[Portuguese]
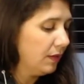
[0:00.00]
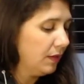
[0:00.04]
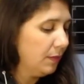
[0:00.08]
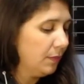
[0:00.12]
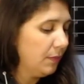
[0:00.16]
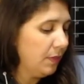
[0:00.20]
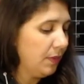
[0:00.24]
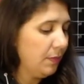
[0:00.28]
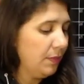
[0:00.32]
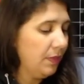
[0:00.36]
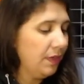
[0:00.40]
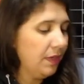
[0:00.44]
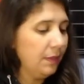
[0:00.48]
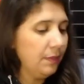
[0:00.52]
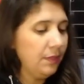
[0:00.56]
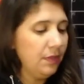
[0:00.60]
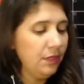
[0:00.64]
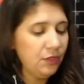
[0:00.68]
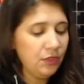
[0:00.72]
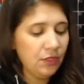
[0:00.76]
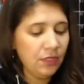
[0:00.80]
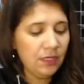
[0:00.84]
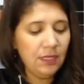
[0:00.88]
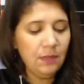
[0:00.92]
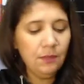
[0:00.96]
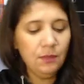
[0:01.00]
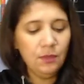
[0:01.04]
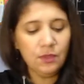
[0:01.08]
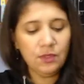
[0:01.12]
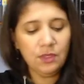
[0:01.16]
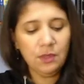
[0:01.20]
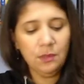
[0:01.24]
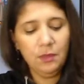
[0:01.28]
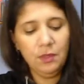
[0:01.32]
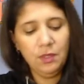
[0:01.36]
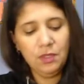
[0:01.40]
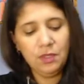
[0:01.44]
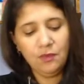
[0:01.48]
Primeiramente aqui, meus
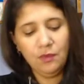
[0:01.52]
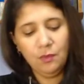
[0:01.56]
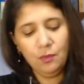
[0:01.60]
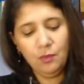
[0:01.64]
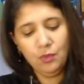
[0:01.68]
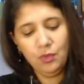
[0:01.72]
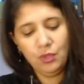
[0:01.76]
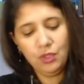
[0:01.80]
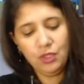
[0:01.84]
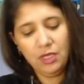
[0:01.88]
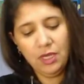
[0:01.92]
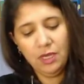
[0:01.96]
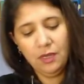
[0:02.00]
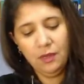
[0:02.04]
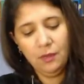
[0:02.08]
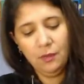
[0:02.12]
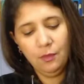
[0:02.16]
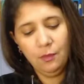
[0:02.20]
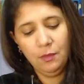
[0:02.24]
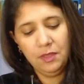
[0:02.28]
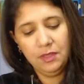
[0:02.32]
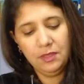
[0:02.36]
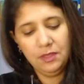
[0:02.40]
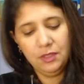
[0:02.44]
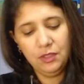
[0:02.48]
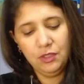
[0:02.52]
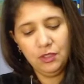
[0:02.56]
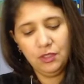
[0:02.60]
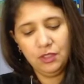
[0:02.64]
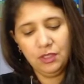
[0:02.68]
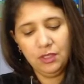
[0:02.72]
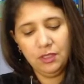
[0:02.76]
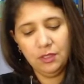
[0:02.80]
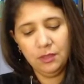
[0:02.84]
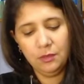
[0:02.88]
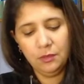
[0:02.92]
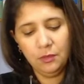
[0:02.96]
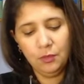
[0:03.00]
amores, eu vou puxar uma
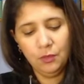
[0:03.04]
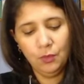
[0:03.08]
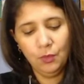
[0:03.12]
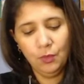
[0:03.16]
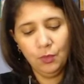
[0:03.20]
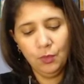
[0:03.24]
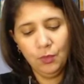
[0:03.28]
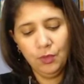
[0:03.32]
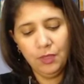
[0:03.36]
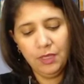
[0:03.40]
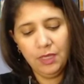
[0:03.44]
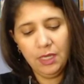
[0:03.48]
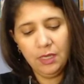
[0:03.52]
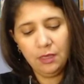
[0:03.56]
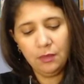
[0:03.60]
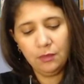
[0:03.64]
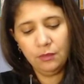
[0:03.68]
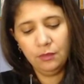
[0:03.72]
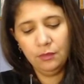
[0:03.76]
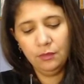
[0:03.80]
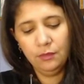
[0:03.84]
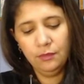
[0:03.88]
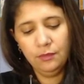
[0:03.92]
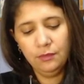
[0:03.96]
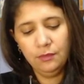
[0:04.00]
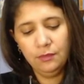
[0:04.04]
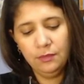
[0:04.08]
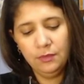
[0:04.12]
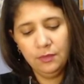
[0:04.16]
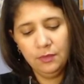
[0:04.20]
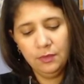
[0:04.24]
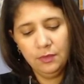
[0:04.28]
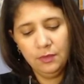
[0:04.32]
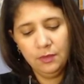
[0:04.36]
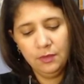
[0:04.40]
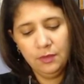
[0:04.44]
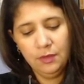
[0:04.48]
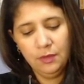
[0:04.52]
energia do oráculo.
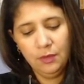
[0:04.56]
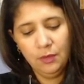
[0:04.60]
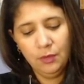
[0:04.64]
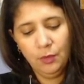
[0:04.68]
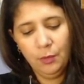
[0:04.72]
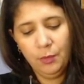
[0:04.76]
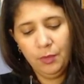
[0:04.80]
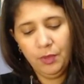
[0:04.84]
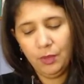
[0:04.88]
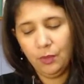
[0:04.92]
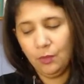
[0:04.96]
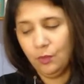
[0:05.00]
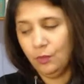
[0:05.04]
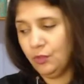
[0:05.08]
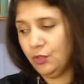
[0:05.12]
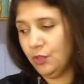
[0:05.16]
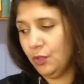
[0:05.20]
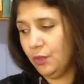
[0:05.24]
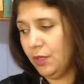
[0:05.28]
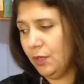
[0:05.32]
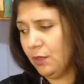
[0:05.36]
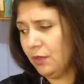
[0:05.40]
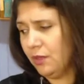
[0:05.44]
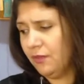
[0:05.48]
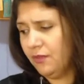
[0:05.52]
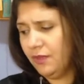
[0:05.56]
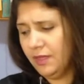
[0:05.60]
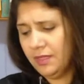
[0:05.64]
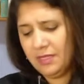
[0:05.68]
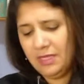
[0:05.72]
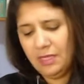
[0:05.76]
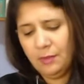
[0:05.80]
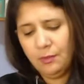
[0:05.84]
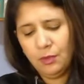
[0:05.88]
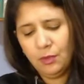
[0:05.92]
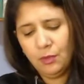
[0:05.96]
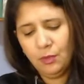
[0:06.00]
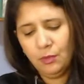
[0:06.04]
Eu pergunte oráculo, faz
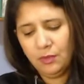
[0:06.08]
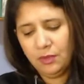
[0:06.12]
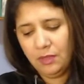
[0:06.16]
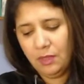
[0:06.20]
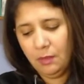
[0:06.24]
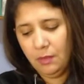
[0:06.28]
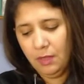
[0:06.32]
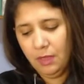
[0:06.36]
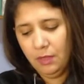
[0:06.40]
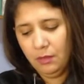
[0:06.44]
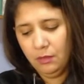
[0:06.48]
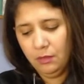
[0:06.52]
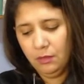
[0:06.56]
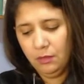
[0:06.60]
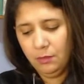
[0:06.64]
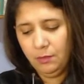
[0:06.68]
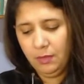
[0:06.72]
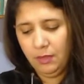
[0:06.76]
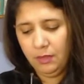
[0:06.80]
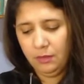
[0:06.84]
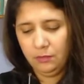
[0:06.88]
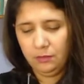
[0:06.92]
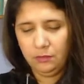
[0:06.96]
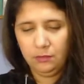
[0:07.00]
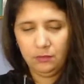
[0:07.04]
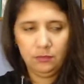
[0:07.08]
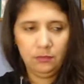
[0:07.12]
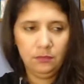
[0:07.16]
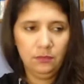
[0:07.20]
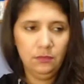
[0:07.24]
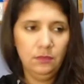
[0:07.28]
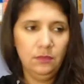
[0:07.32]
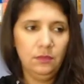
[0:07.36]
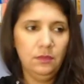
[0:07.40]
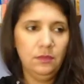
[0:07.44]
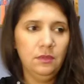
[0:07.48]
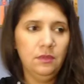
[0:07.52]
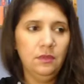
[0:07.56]
tempo que eu não trabalho... Opa!
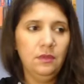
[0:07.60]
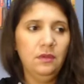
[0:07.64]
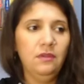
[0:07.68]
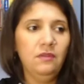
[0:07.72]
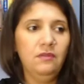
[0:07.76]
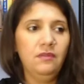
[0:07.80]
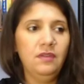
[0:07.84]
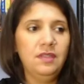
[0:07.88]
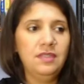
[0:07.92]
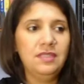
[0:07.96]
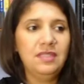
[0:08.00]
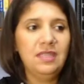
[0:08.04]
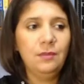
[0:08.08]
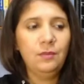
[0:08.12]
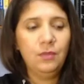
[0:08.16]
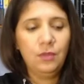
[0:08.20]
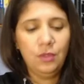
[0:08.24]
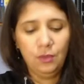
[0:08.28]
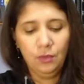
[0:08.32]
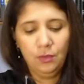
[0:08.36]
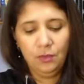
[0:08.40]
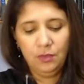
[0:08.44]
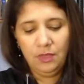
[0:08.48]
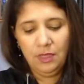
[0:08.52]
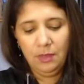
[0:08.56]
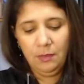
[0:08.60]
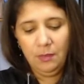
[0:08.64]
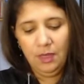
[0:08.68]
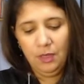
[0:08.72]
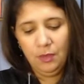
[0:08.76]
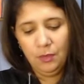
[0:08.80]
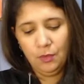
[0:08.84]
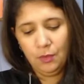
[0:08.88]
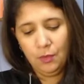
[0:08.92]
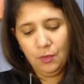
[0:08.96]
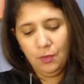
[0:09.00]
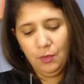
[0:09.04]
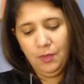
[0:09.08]
Faz tempo que eu não trabalho
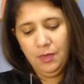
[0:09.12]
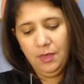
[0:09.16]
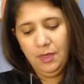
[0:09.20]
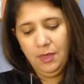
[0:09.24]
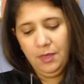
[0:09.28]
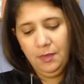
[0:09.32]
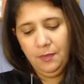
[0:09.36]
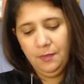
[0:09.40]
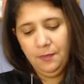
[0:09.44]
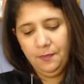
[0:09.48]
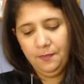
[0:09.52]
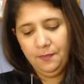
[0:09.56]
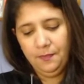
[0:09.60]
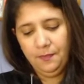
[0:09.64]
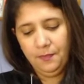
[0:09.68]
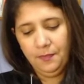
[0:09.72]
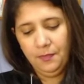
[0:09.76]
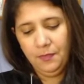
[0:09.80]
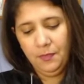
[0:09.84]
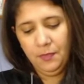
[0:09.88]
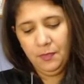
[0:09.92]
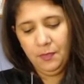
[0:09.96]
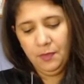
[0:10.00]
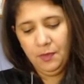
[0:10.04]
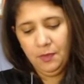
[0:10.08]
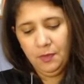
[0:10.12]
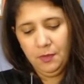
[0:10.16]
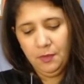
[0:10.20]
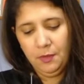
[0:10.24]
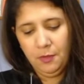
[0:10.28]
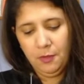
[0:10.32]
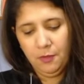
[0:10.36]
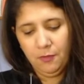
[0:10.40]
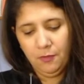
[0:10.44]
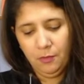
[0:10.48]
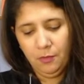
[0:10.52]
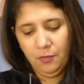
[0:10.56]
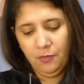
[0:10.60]
com ele
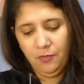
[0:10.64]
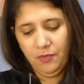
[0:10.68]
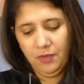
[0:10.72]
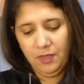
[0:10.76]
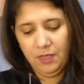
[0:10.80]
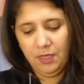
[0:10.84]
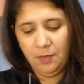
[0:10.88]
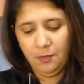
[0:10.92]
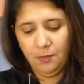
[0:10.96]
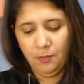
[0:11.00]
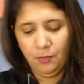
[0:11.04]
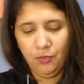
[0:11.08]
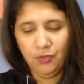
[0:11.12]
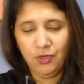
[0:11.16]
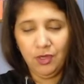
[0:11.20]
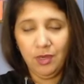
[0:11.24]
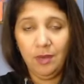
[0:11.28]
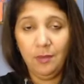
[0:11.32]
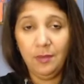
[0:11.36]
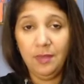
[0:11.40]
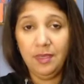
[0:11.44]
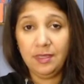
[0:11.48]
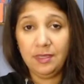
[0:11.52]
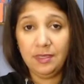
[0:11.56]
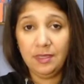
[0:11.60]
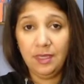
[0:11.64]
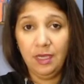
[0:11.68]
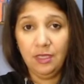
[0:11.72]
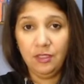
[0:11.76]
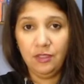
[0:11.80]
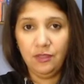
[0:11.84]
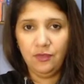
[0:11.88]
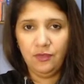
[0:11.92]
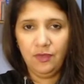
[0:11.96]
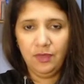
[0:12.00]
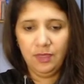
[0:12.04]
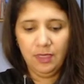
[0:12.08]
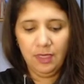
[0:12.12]
vai puxar uma mensagem
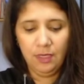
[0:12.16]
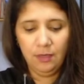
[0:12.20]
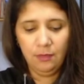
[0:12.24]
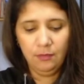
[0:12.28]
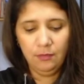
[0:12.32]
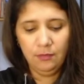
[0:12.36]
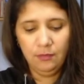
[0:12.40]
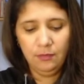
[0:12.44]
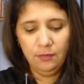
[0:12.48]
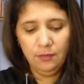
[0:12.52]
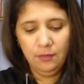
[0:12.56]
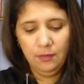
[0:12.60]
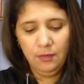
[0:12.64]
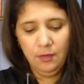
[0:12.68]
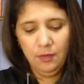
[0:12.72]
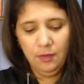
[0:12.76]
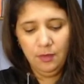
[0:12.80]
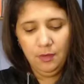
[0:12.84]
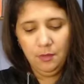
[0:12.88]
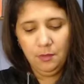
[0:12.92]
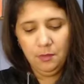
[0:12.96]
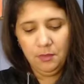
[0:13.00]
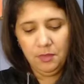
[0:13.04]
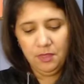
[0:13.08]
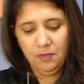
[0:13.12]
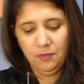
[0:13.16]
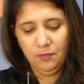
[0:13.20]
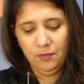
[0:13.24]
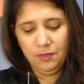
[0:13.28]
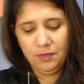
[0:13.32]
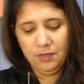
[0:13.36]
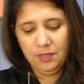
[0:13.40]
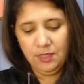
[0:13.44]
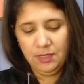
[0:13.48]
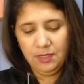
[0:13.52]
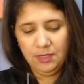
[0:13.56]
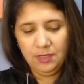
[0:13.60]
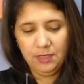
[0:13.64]
final para
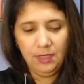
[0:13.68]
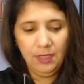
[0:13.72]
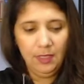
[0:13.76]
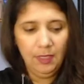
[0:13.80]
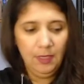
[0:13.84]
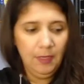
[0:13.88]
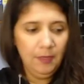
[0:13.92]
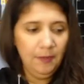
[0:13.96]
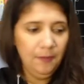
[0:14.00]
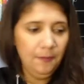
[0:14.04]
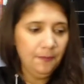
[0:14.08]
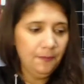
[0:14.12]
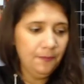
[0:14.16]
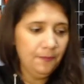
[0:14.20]
vocês dele.